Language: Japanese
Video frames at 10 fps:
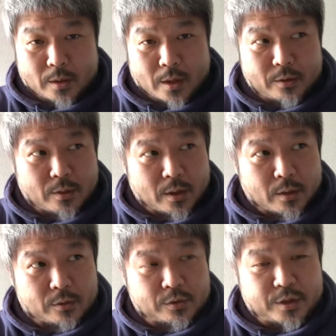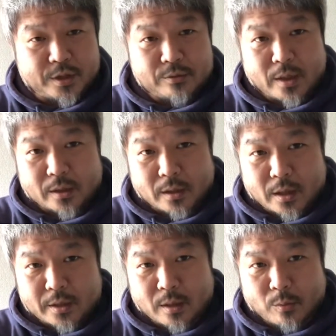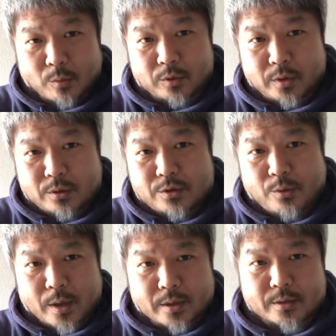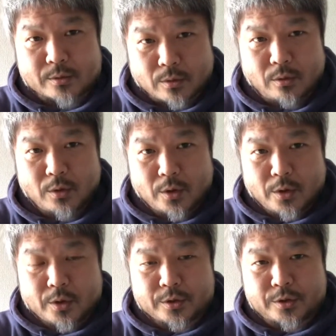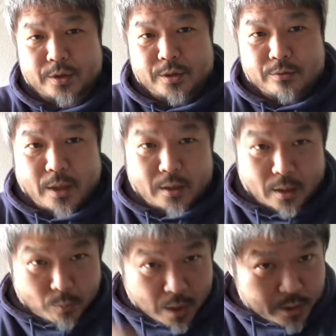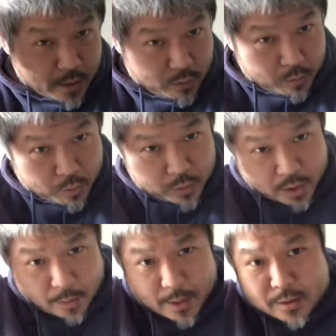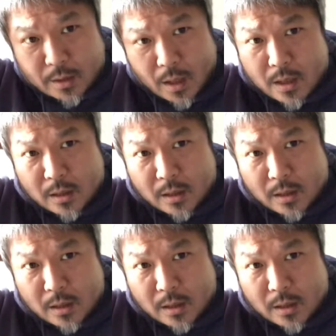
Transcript: 何て言うかな突き抜けた何かを持ってる人はいいですよ突き抜けた何かを持ってますかっ